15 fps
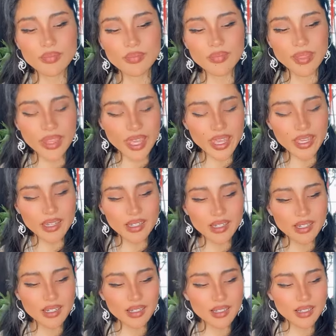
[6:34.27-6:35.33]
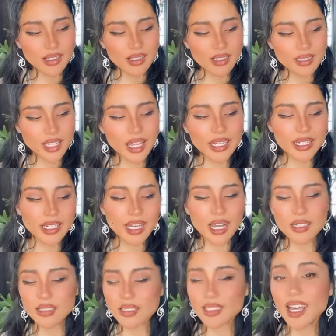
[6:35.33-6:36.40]
で何か
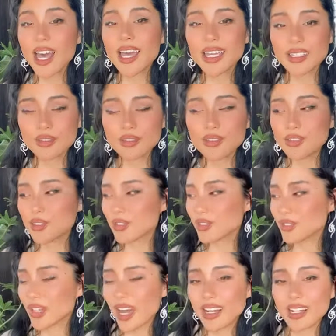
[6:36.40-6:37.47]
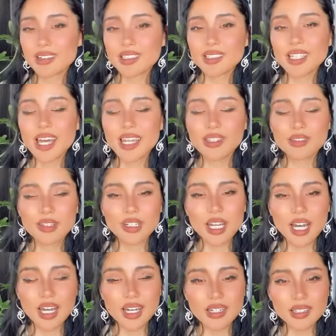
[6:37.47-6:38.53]
のサイン宇宙からのサインと
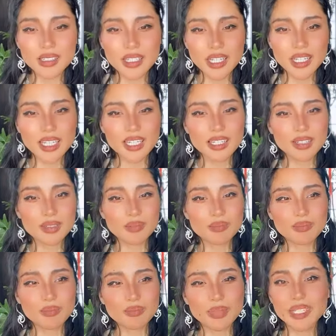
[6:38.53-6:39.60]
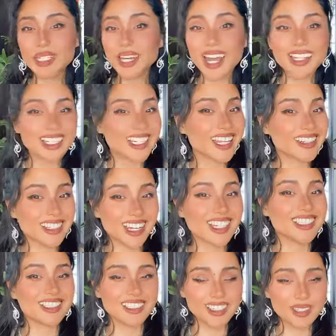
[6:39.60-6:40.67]
かに敏感になる
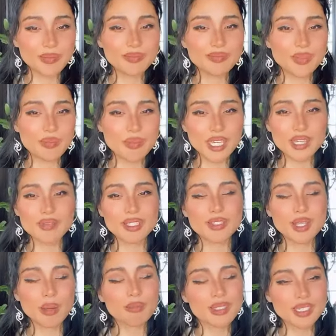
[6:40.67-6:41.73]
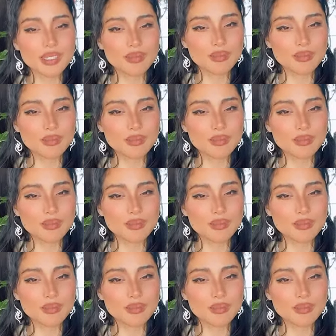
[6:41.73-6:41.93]
感じ be receptive